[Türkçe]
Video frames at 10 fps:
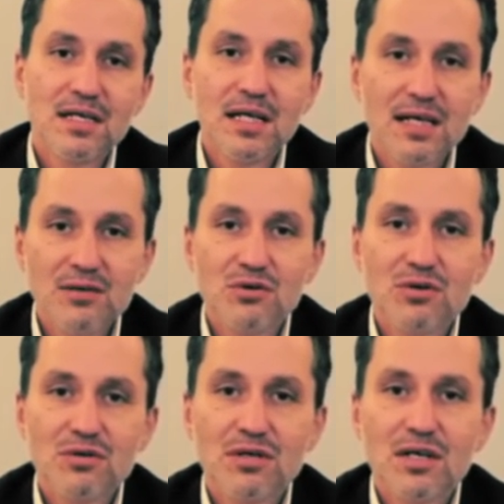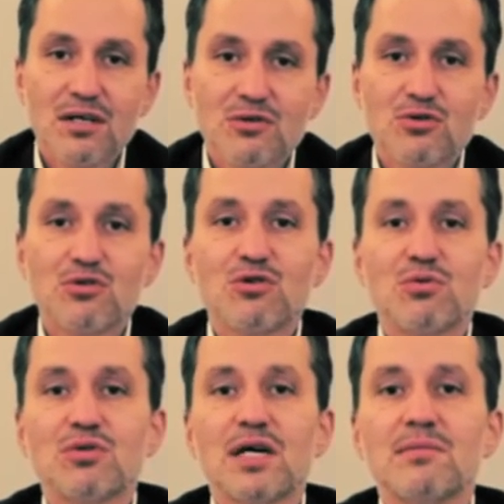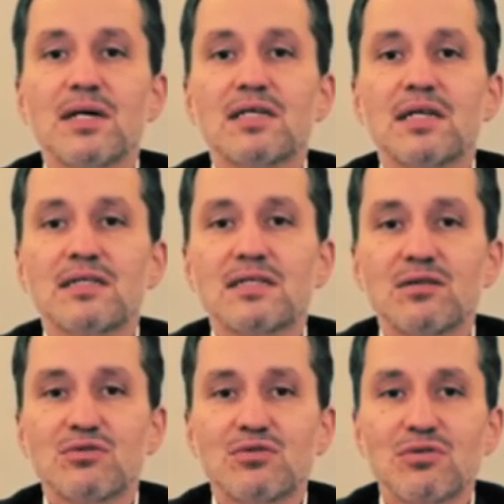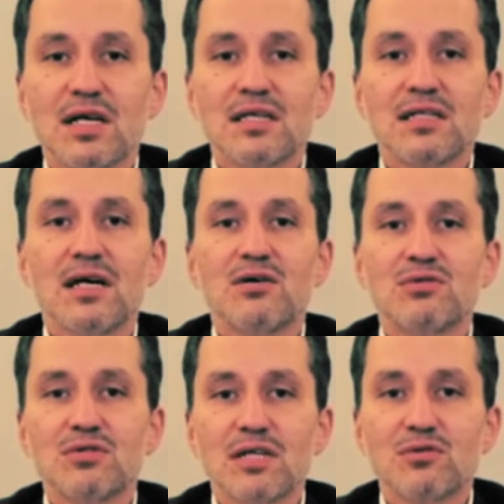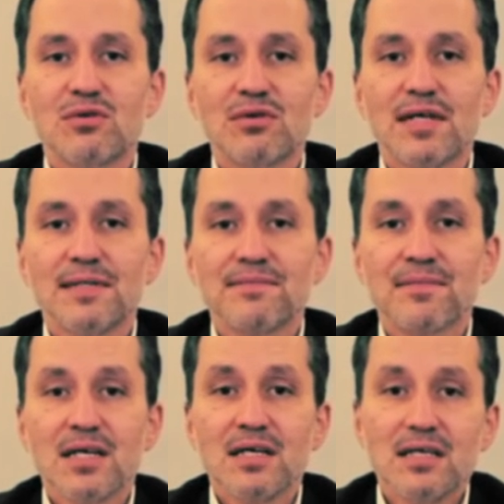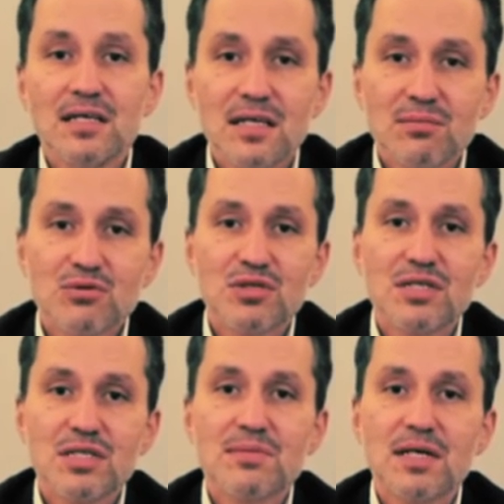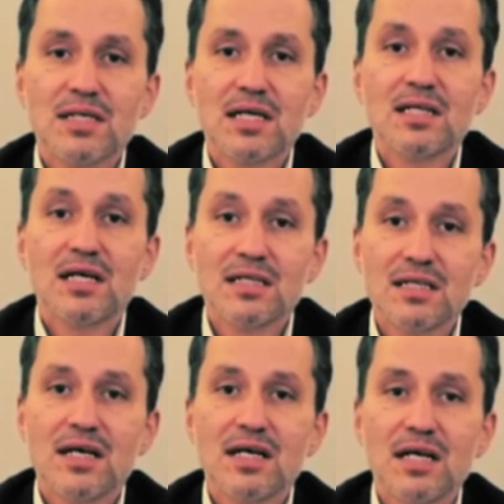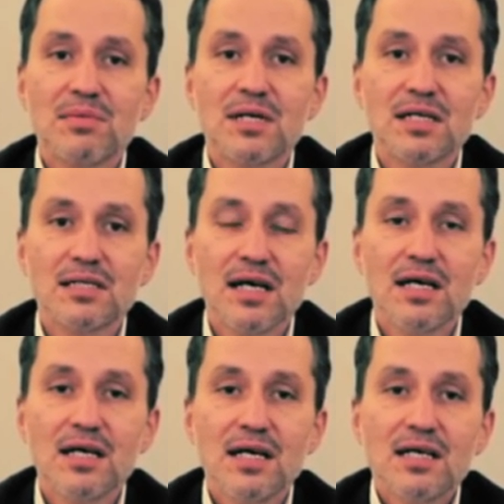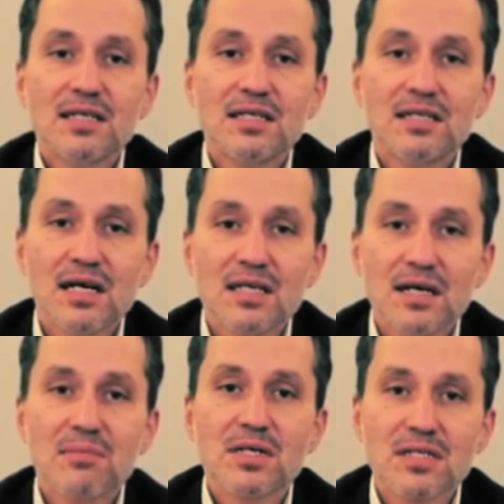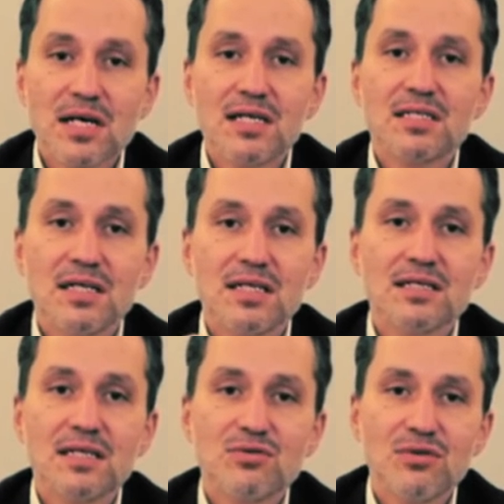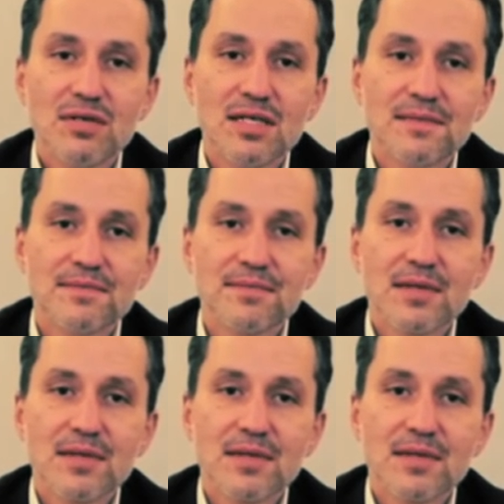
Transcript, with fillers: Neden yok? Çünkü bunlar market statüsünde gıda ürünü satıyorlar. İyi de bu zincir marketler gıdayla birlikte gıdadan başka her şeyi de satıyorlar.